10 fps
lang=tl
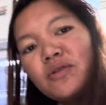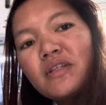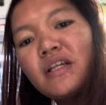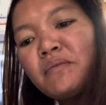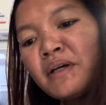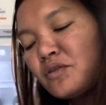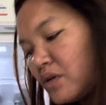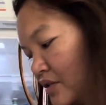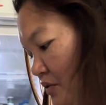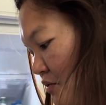na naman ko
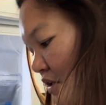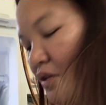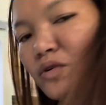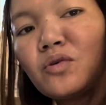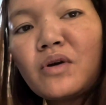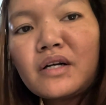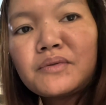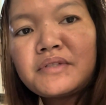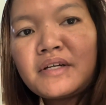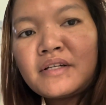ano yung kinukuha ko
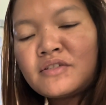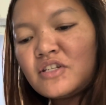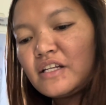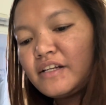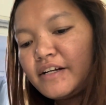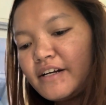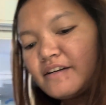sa chiller.